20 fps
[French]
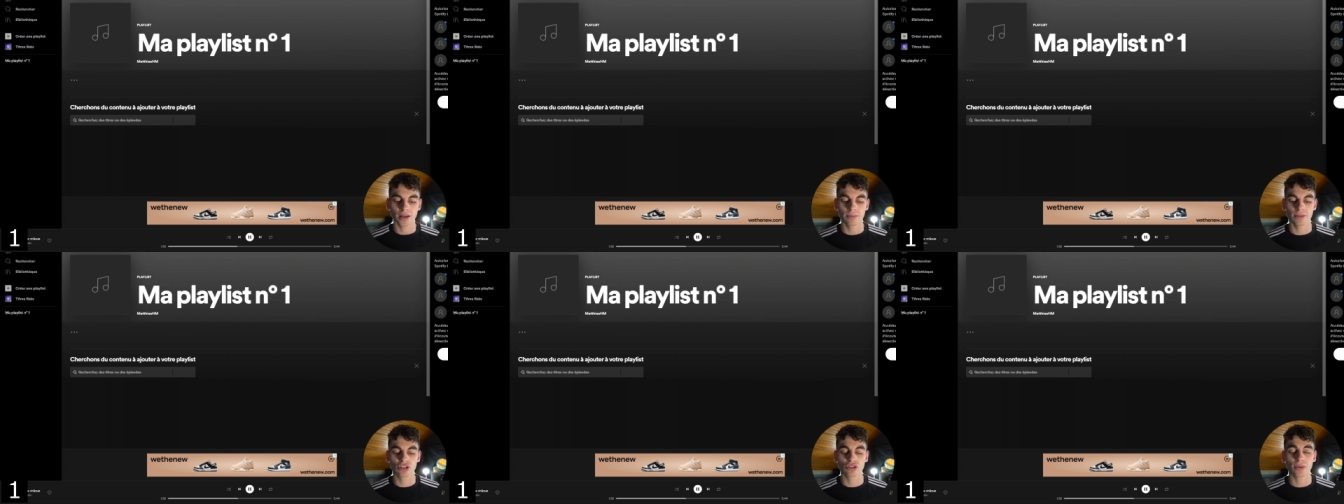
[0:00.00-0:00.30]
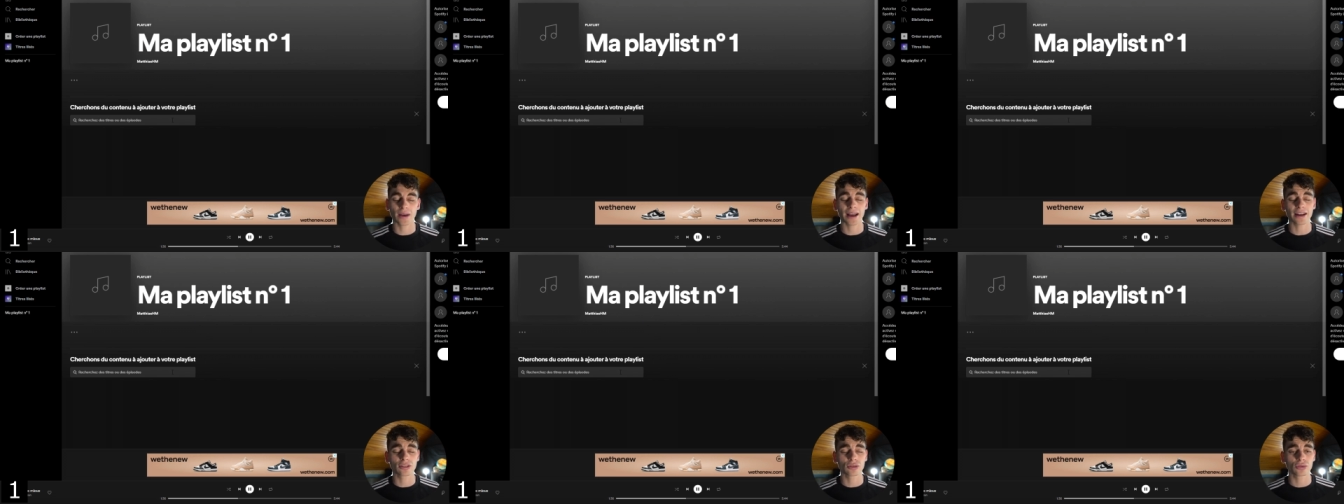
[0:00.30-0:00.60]
mais
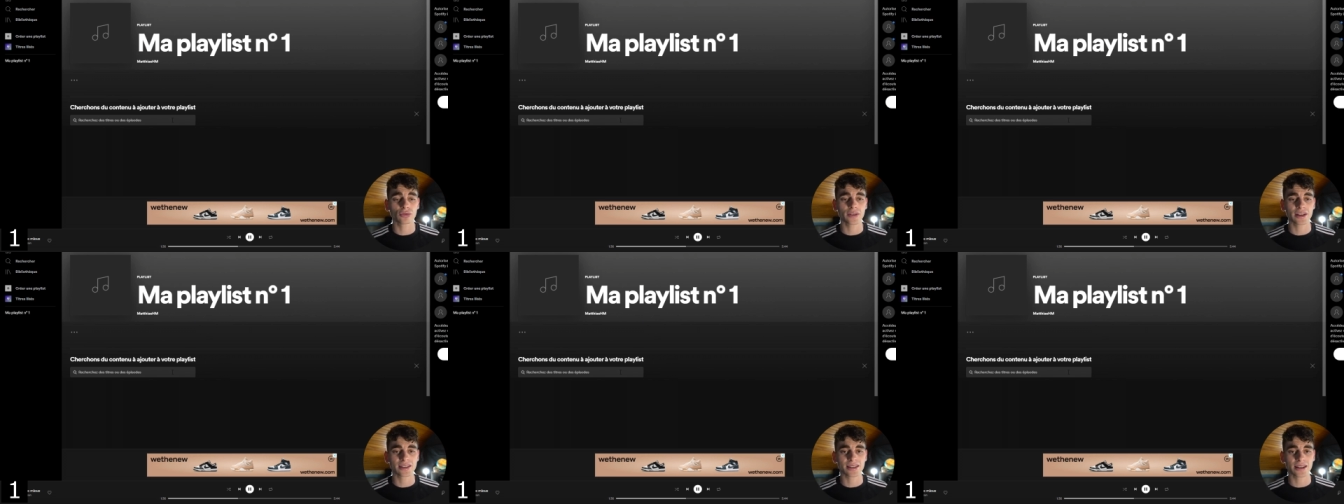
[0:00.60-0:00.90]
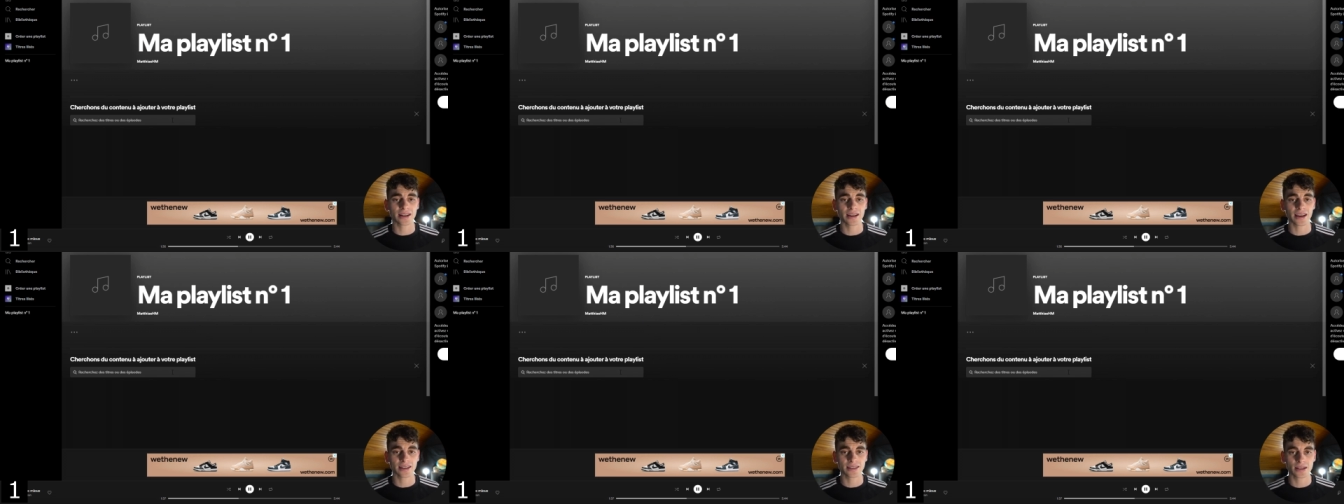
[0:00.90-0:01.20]
tu verras que tout va
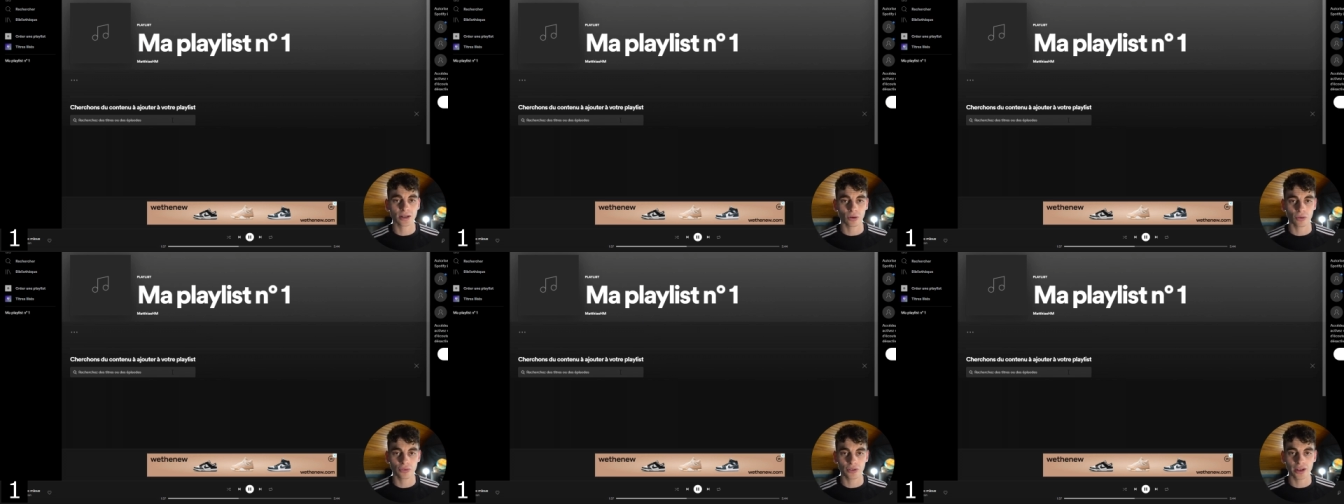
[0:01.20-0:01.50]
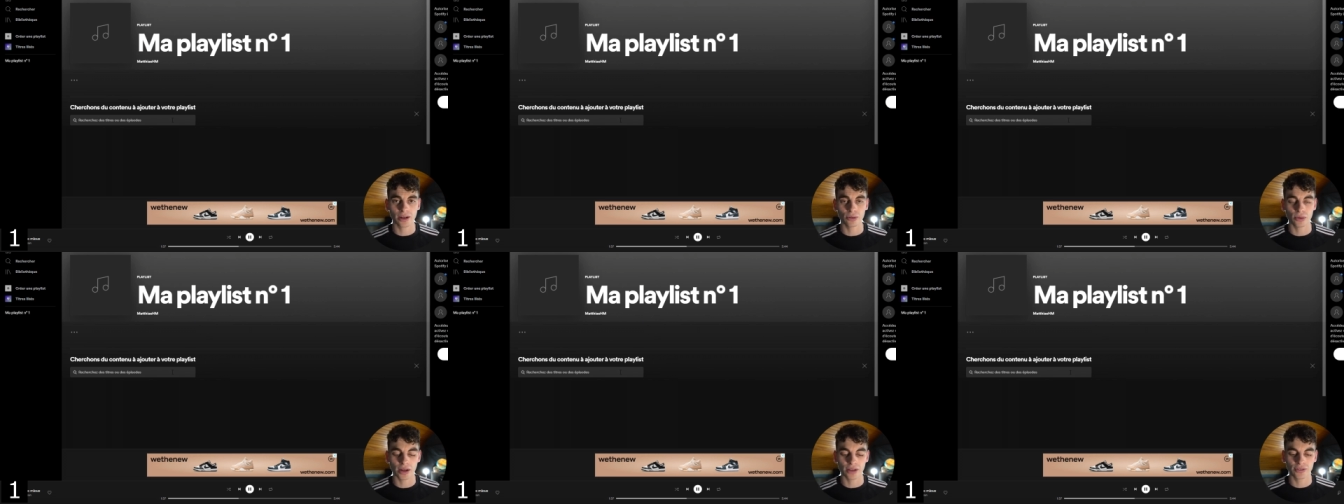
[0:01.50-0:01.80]
s'éclaircir au
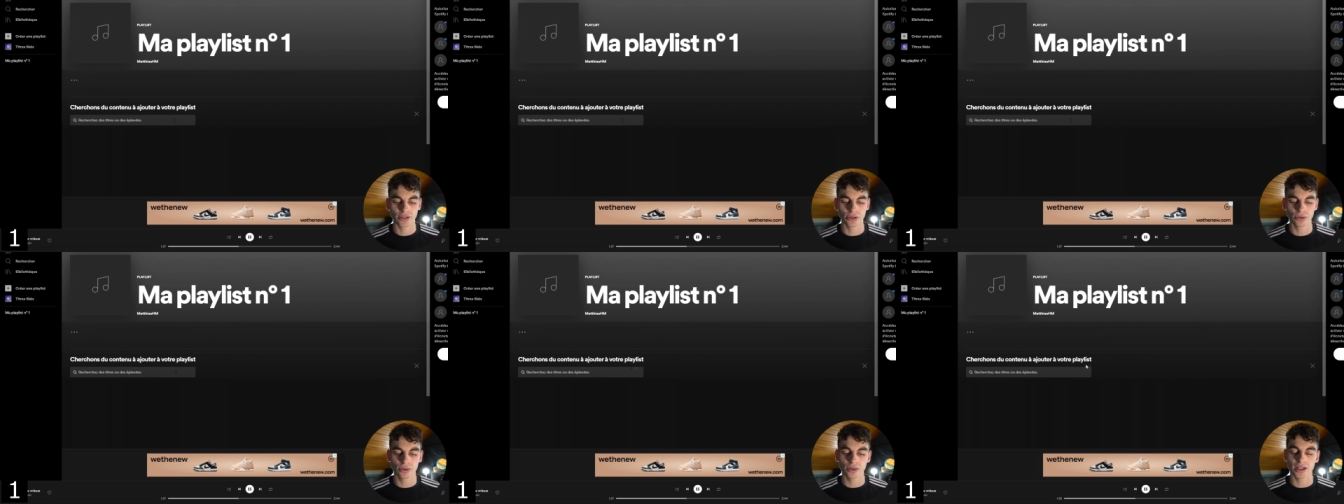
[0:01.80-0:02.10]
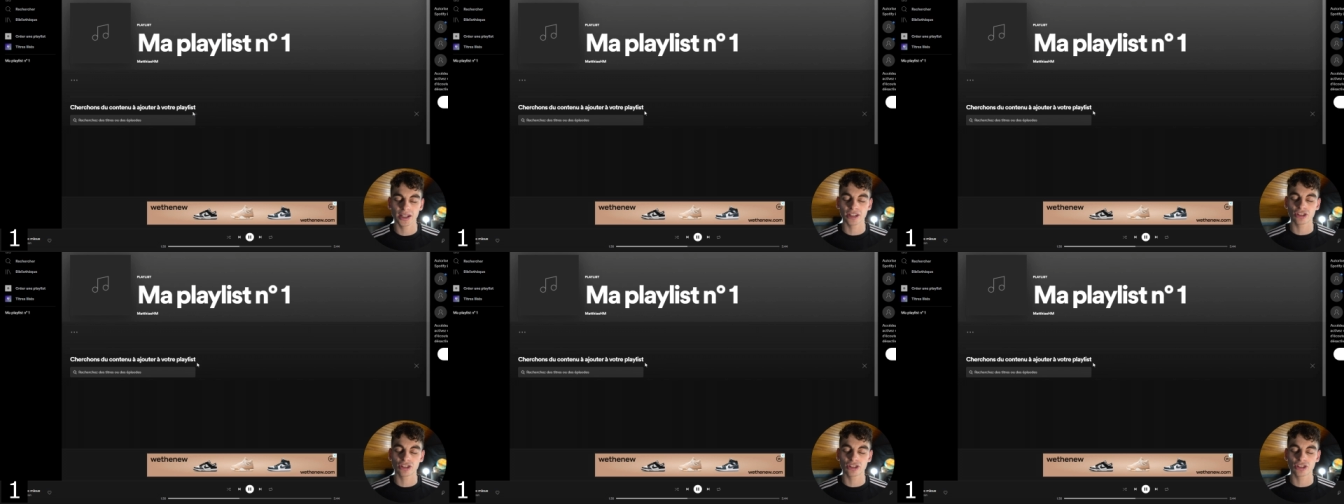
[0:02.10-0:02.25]
fil de la vidéo